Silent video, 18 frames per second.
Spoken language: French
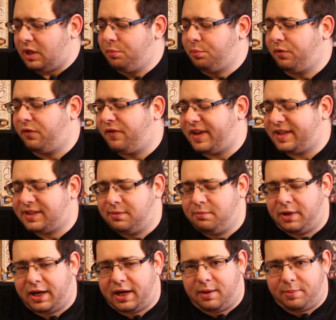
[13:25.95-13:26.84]
Il peut
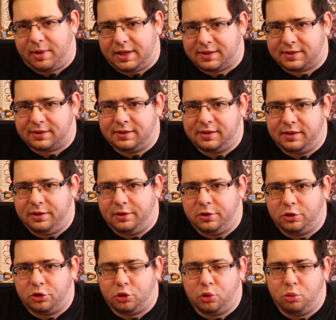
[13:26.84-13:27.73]
facilement remplacer
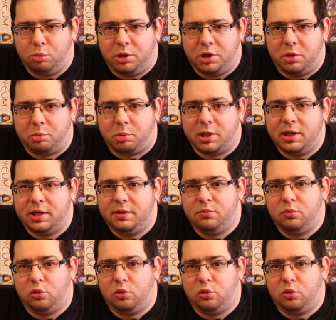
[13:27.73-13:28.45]
le jeu Monopoly.